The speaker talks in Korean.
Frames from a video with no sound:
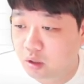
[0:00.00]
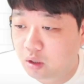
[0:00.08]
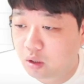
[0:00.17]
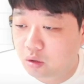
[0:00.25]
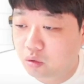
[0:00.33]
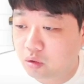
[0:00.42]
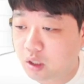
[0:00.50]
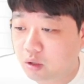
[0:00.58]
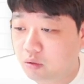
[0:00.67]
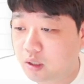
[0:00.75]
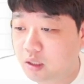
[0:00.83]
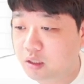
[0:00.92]
고객
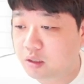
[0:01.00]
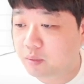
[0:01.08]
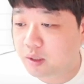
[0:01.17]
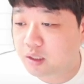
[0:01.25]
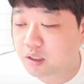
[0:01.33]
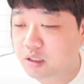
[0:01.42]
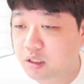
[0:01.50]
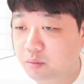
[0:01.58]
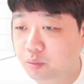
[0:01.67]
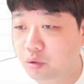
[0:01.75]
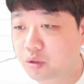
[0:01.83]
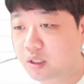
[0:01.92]
관리 페이지에
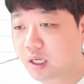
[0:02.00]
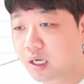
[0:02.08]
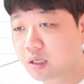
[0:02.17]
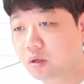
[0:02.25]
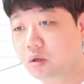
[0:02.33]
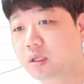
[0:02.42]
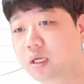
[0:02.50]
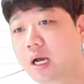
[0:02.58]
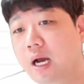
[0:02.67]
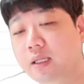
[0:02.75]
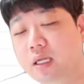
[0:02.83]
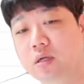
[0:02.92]
표시할 거냐
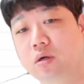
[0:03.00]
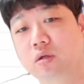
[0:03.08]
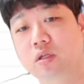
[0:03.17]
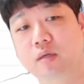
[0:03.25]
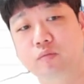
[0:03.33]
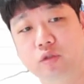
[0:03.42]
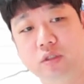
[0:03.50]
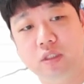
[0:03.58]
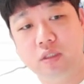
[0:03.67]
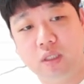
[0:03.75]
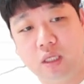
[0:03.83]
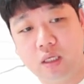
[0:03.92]
안 할 거냐
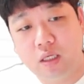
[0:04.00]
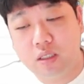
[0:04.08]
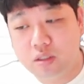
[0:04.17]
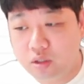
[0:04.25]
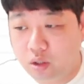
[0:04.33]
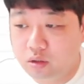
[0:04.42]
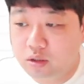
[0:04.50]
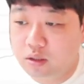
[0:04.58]
묻는데 저는